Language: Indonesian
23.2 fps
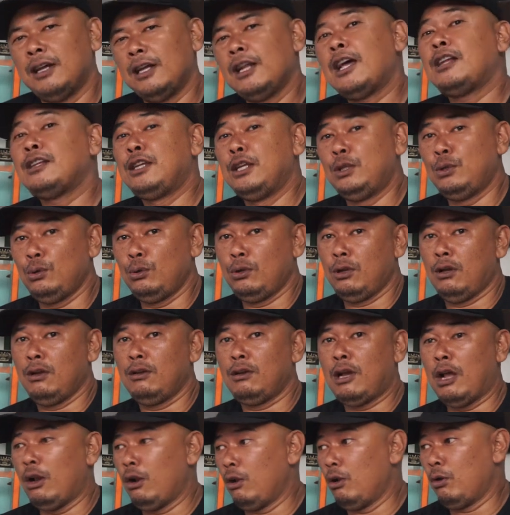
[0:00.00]
Karena kan gitu toh,
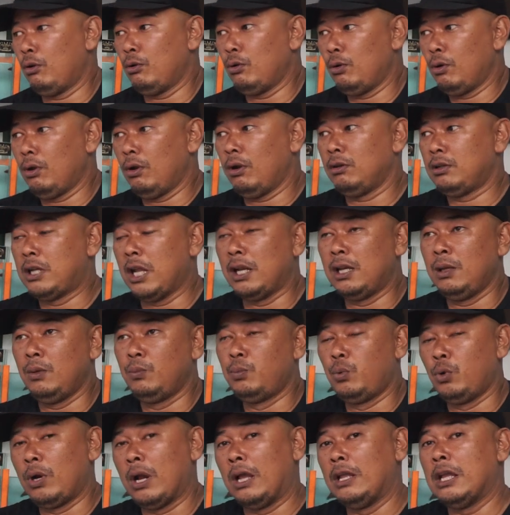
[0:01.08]
kalau ya. dari
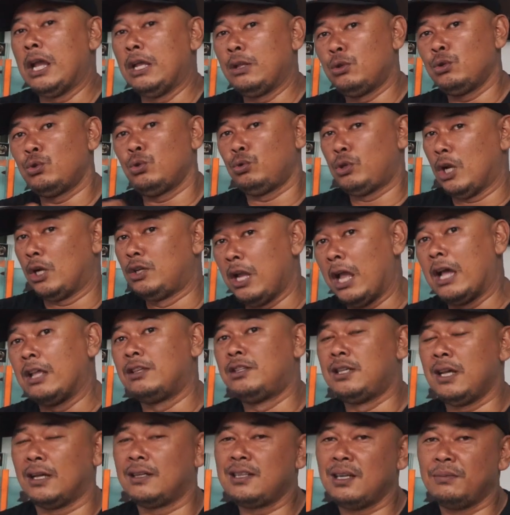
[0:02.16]
buraya itu sudah
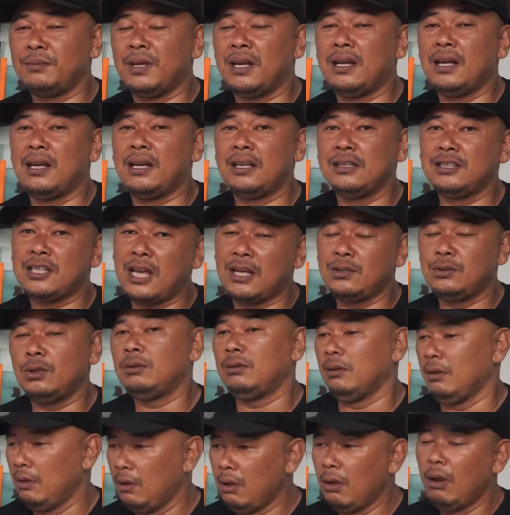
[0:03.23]
dihajar sama casut,
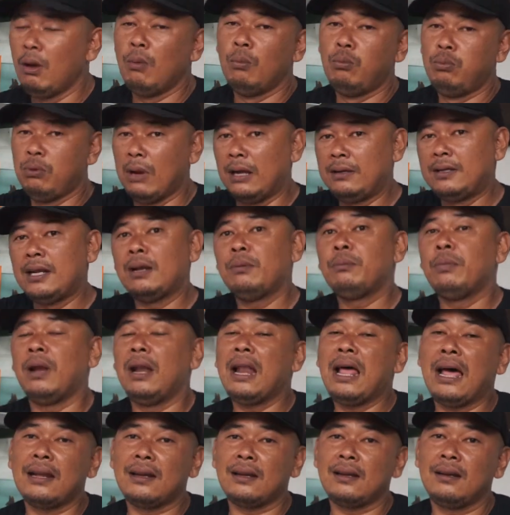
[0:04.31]
badan
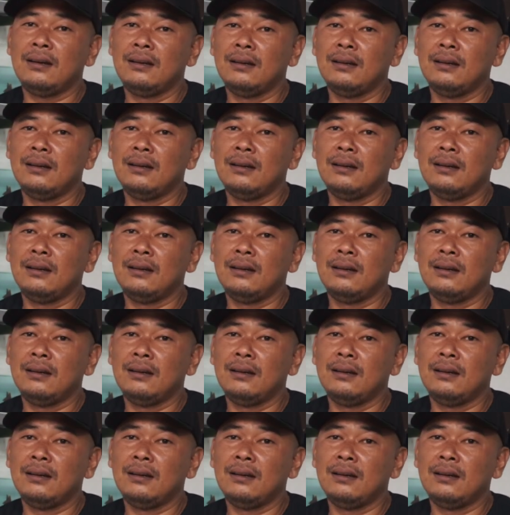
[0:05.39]
melar.